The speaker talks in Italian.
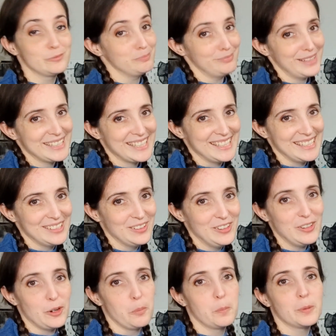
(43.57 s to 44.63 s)

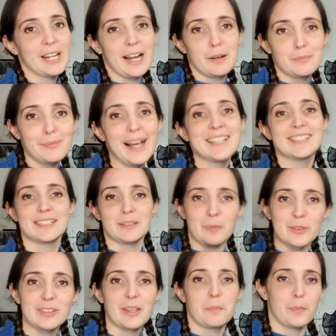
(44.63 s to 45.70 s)
manichino oppure al massimo
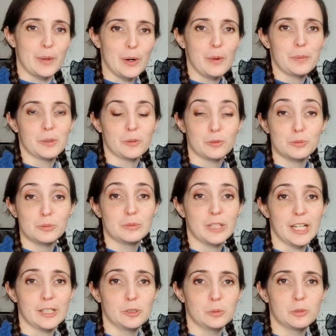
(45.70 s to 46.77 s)
se proprio su
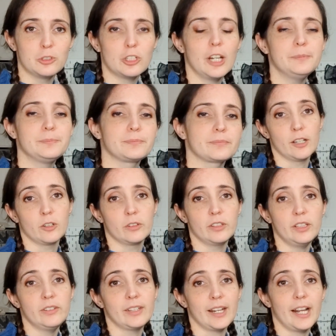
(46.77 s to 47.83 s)
una gruccia e
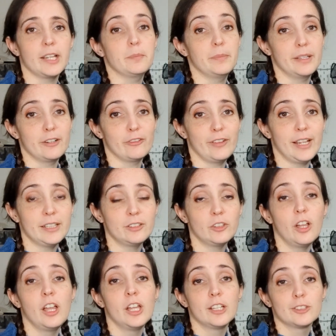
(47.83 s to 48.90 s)
così sarai perfetto
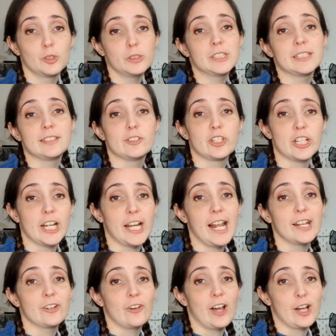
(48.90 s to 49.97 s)
tutti si
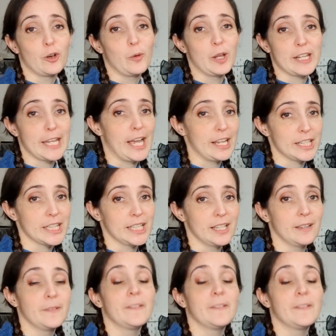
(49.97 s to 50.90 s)
gireranno a guardarti